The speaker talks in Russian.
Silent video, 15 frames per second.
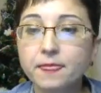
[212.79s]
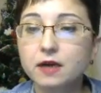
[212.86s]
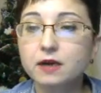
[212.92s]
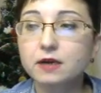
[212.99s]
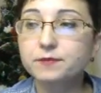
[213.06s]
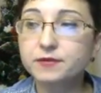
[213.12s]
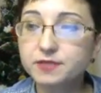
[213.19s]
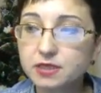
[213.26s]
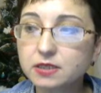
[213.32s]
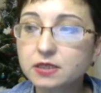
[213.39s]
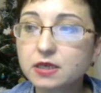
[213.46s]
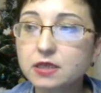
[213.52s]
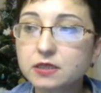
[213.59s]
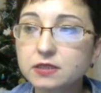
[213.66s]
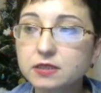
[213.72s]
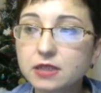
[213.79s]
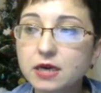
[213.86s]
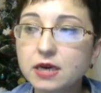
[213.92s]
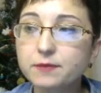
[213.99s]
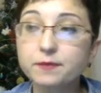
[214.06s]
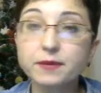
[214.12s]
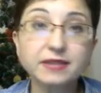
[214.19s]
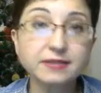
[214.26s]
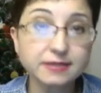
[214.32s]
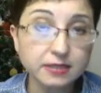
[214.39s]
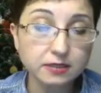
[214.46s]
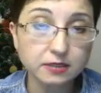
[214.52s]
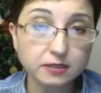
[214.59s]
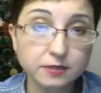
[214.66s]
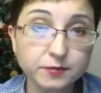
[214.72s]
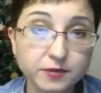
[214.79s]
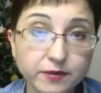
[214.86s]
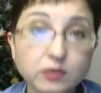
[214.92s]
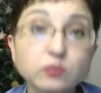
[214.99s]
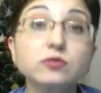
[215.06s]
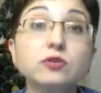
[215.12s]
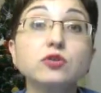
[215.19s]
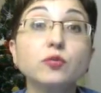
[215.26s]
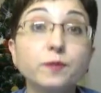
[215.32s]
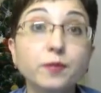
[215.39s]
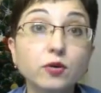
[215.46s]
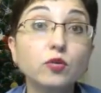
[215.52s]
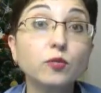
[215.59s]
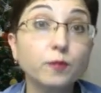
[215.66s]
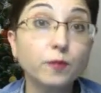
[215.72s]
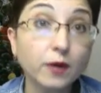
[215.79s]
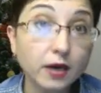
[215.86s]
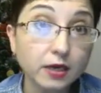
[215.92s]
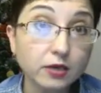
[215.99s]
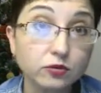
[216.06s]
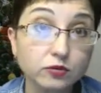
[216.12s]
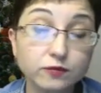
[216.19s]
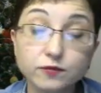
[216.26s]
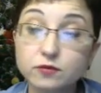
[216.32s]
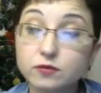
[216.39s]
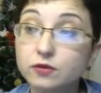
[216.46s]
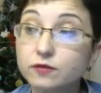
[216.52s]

а, профессионалы на падении криптовалюты ее покупают,